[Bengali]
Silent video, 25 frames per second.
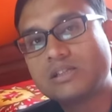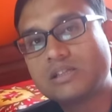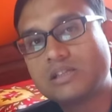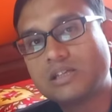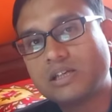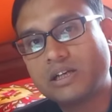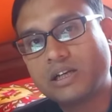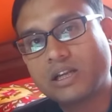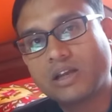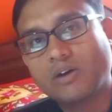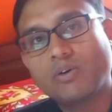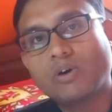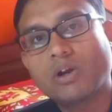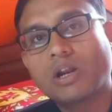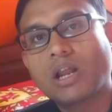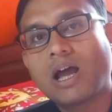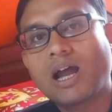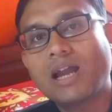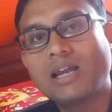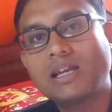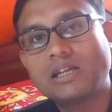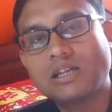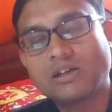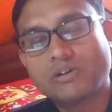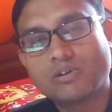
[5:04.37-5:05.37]
জে টাওয়ার
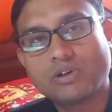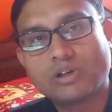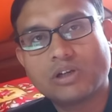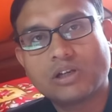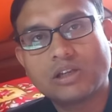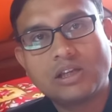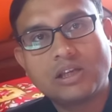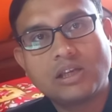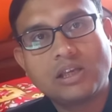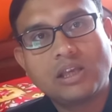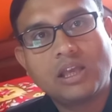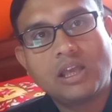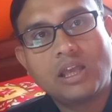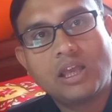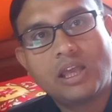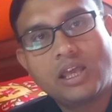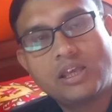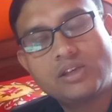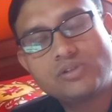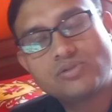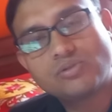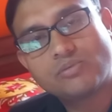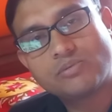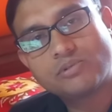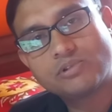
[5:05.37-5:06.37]
আই টাওয়ার
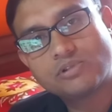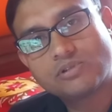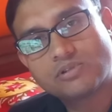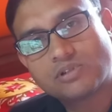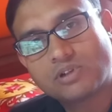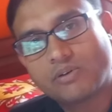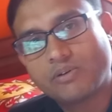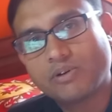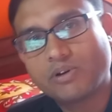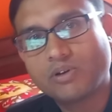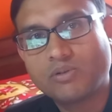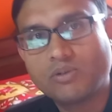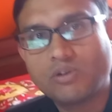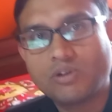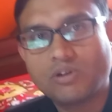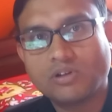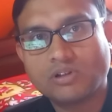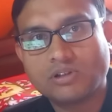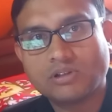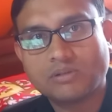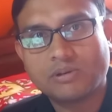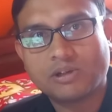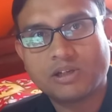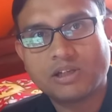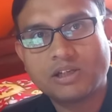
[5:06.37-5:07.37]
এই সমস্ত টাওয়ারগুলো
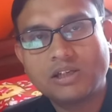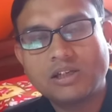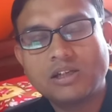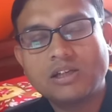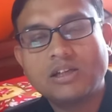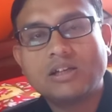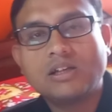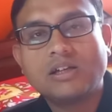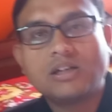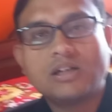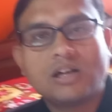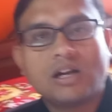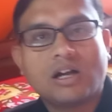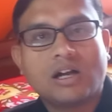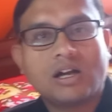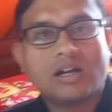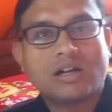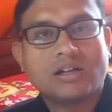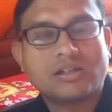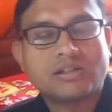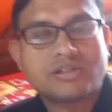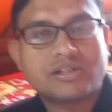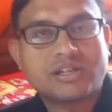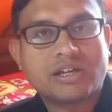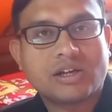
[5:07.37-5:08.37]
হতে পারে
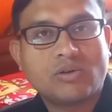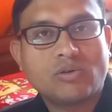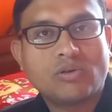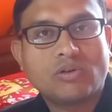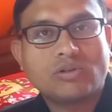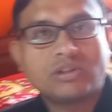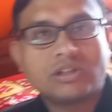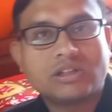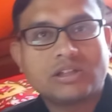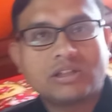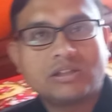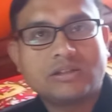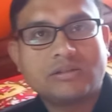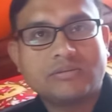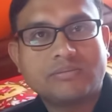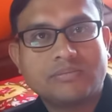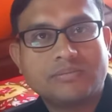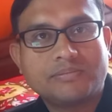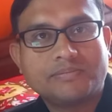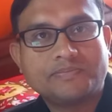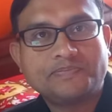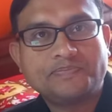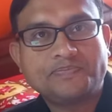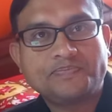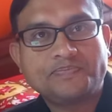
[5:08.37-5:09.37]
সেগুলোতে আই টাওয়ার